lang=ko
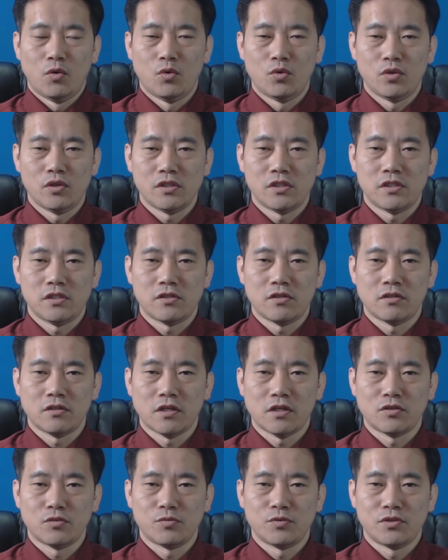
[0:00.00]
오늘
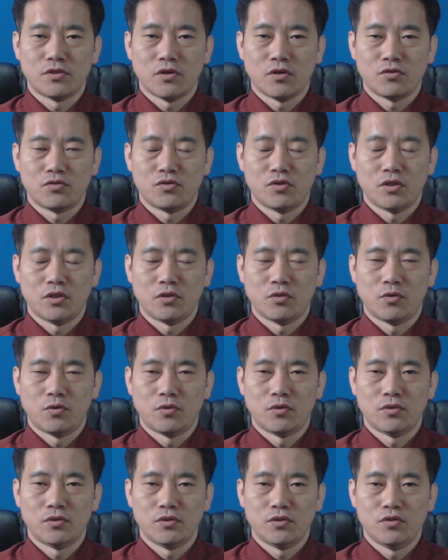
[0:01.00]
실전사주 분석
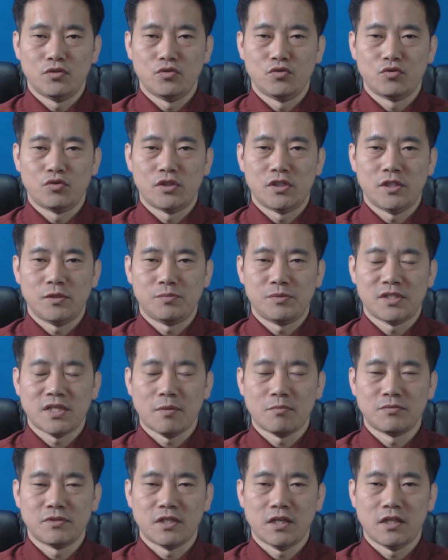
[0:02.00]
주인공은
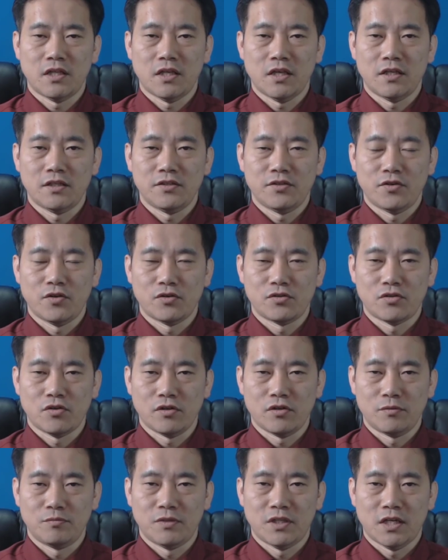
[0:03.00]
63세 된
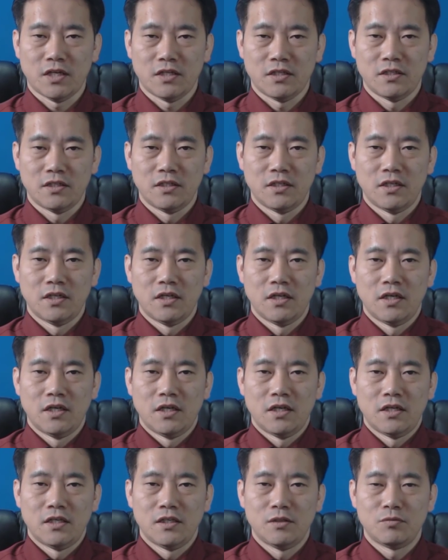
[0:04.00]
여성입니다.
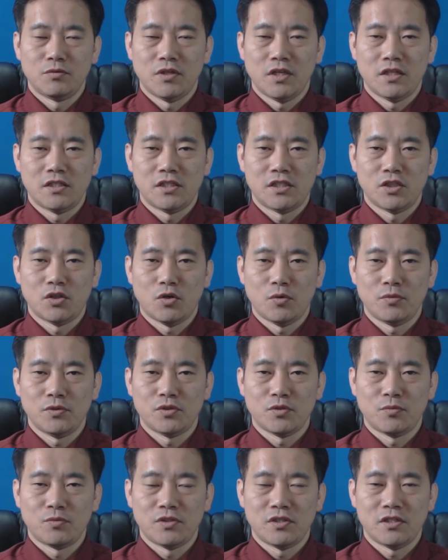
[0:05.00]
이분의
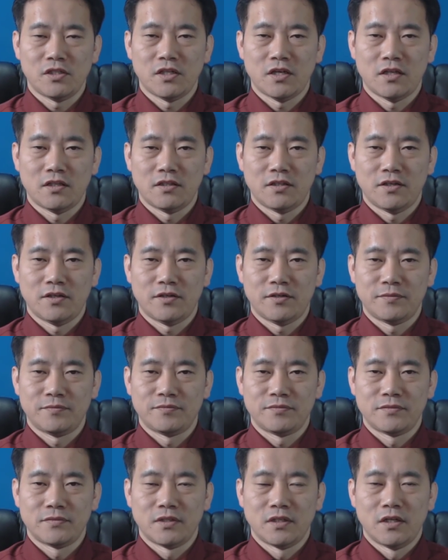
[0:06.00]
직업이 좀
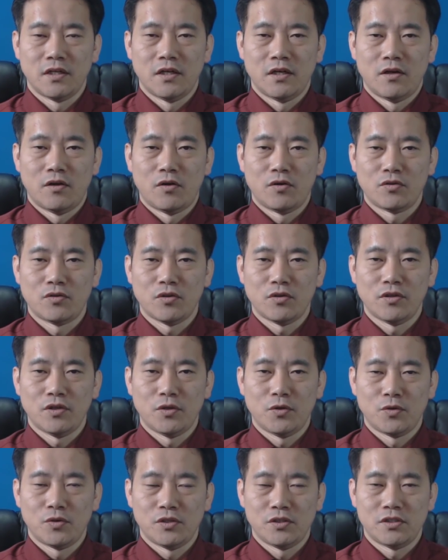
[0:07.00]
특이한데요. 어떤
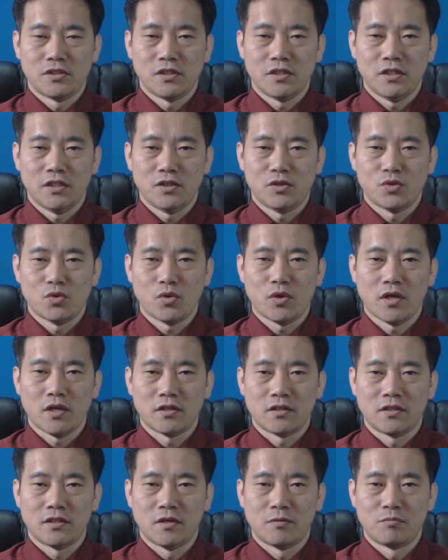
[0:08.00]
내용인지
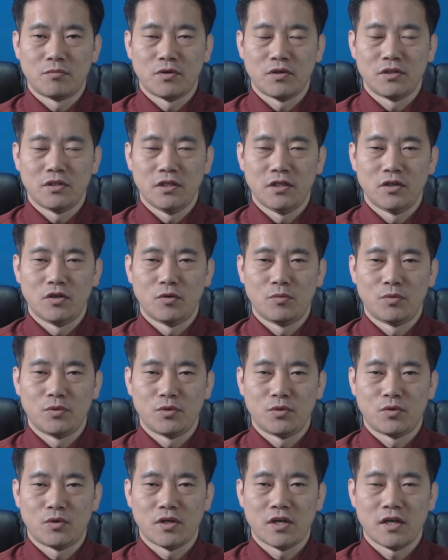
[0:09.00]
소개글을 한번
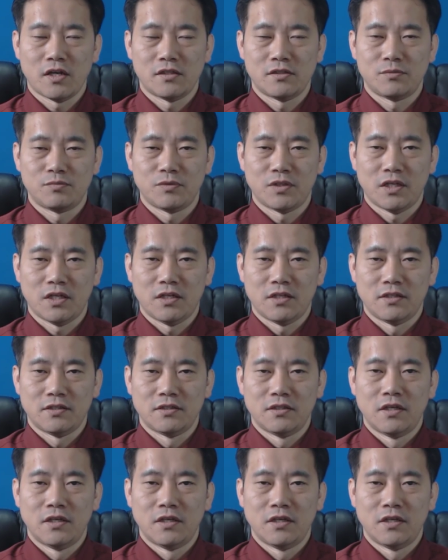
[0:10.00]
읽어보도록 하겠습니다.